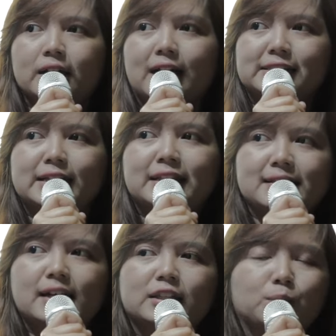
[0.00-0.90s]
karena
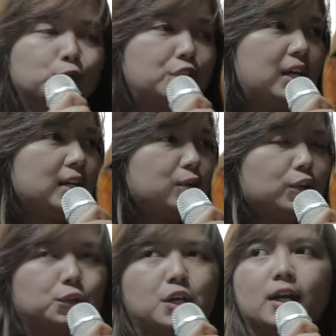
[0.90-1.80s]
Nixia ketemu dia
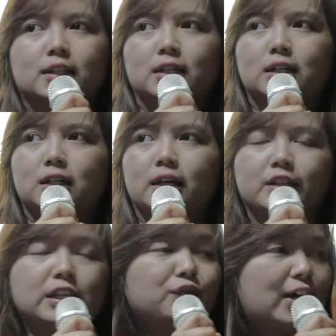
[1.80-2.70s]
waktu dia datang
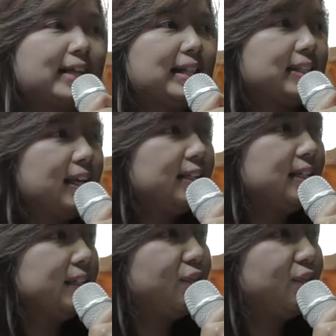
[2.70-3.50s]
ini fatality ada